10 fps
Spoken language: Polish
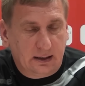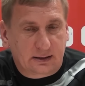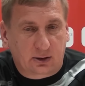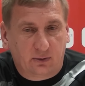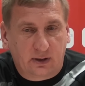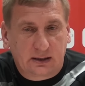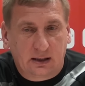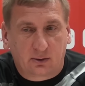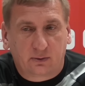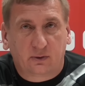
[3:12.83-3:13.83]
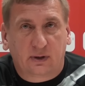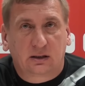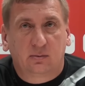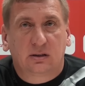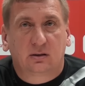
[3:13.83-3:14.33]
zachowanie
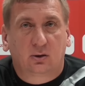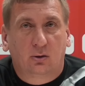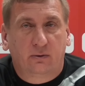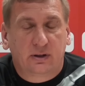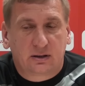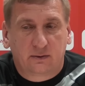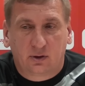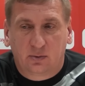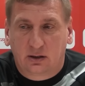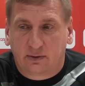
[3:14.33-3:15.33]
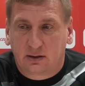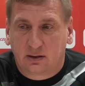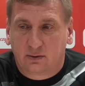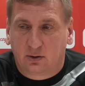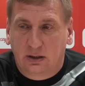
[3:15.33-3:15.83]
równowagi między grą ofensywną i
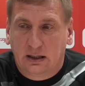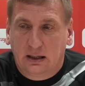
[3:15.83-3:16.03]
defensywną.